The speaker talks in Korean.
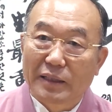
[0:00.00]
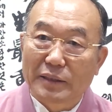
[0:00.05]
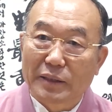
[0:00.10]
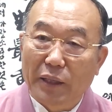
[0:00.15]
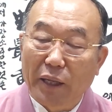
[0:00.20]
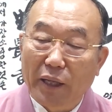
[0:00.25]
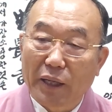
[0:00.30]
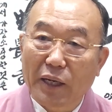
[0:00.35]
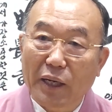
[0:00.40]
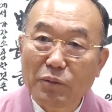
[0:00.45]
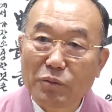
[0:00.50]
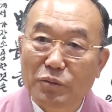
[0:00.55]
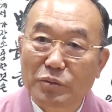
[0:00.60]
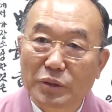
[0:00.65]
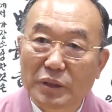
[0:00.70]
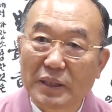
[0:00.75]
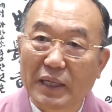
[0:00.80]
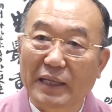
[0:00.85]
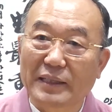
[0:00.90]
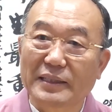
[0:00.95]
내가
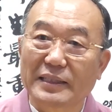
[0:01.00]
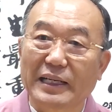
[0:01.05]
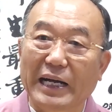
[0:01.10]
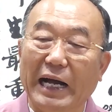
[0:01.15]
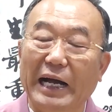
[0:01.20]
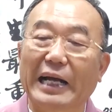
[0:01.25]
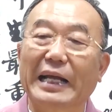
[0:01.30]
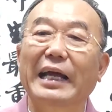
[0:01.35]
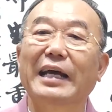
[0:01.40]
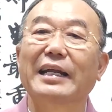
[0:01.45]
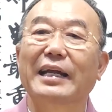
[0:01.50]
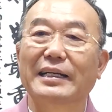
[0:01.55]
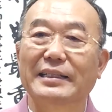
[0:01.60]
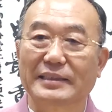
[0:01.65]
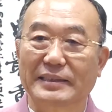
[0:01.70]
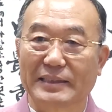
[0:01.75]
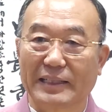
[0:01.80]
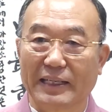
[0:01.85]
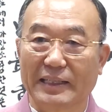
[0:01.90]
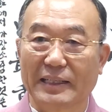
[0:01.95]
운영하는
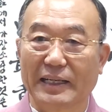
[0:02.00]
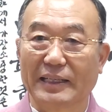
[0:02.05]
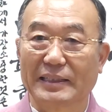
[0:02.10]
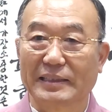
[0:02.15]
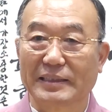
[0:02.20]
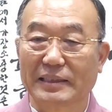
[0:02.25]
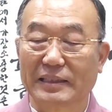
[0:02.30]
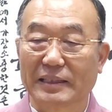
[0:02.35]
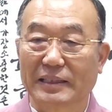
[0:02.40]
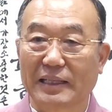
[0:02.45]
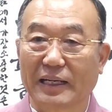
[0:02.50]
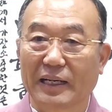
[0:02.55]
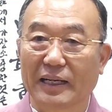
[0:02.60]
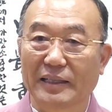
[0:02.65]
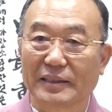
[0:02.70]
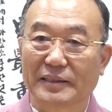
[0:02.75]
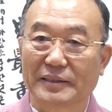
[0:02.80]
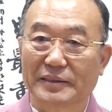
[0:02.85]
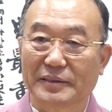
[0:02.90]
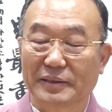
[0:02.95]
가게라는
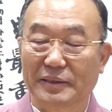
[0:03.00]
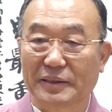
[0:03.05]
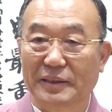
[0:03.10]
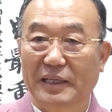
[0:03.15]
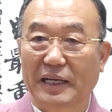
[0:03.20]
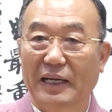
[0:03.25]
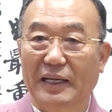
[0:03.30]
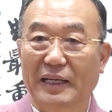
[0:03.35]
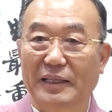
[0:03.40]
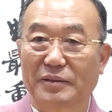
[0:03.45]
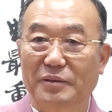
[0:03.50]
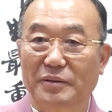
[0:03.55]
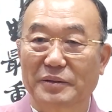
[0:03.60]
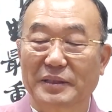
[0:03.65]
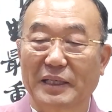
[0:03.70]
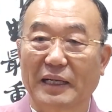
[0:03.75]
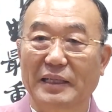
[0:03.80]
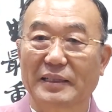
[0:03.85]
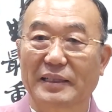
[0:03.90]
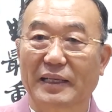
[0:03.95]
생각이니까 저 가게도
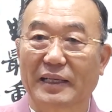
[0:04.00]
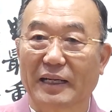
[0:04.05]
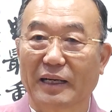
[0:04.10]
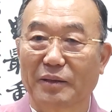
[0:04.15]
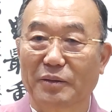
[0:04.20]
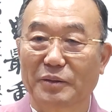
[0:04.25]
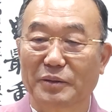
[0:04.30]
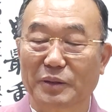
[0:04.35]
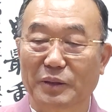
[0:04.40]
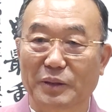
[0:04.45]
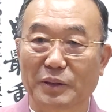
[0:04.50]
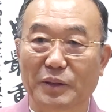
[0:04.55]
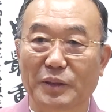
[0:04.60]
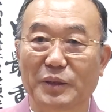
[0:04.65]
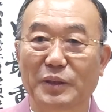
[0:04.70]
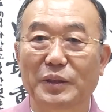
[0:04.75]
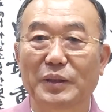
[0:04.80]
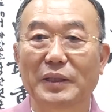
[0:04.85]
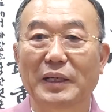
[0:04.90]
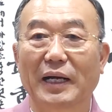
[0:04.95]
잘 되라고
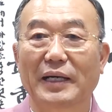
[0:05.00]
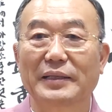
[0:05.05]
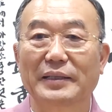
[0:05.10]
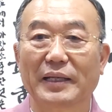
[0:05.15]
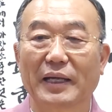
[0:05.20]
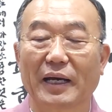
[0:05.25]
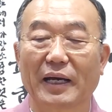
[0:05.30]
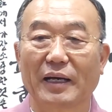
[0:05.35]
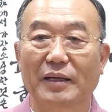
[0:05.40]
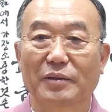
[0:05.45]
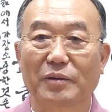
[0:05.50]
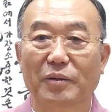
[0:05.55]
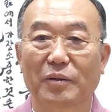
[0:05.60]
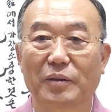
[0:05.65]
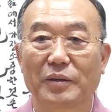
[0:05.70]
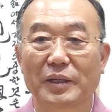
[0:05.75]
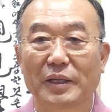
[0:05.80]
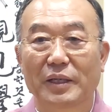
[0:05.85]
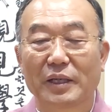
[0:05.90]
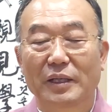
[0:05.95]
늘
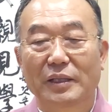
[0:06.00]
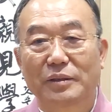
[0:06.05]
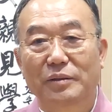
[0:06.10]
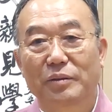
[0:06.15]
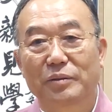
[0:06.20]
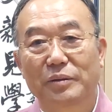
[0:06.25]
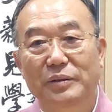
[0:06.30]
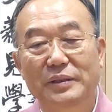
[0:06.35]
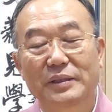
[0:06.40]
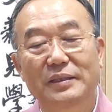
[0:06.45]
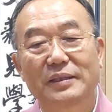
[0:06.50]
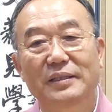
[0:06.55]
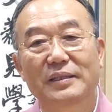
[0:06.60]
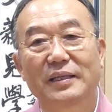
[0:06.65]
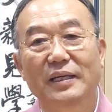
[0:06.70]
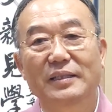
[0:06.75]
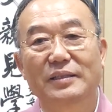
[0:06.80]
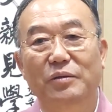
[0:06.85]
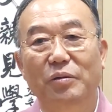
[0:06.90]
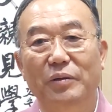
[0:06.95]
안내하고 또
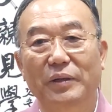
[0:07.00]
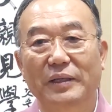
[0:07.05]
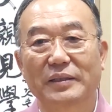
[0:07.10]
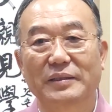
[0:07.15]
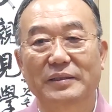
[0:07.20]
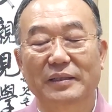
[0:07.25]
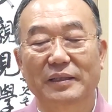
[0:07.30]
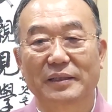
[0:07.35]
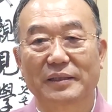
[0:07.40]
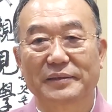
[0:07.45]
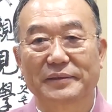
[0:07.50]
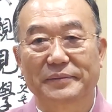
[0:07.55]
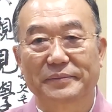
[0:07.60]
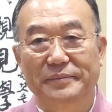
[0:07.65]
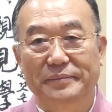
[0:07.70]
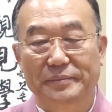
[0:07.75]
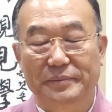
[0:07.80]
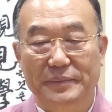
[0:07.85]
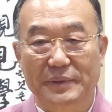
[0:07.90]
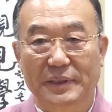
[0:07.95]
인터넷 통해서
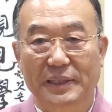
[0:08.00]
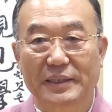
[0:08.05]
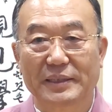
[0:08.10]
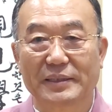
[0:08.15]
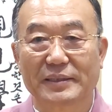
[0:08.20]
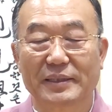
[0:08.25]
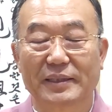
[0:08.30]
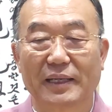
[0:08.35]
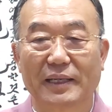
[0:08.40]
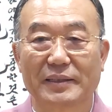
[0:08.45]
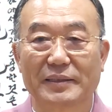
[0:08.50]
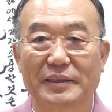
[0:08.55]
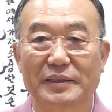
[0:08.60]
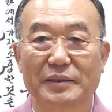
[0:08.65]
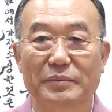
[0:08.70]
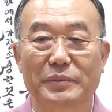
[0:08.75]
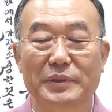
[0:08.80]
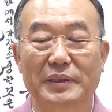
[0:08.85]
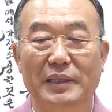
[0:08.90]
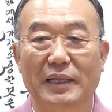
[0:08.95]

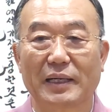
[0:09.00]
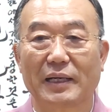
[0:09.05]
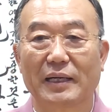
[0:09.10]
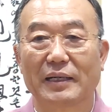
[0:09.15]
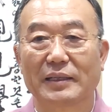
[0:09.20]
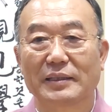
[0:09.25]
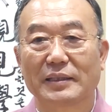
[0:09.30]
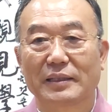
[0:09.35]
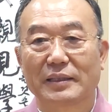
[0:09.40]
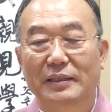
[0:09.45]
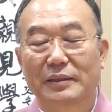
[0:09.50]
인스타그램이나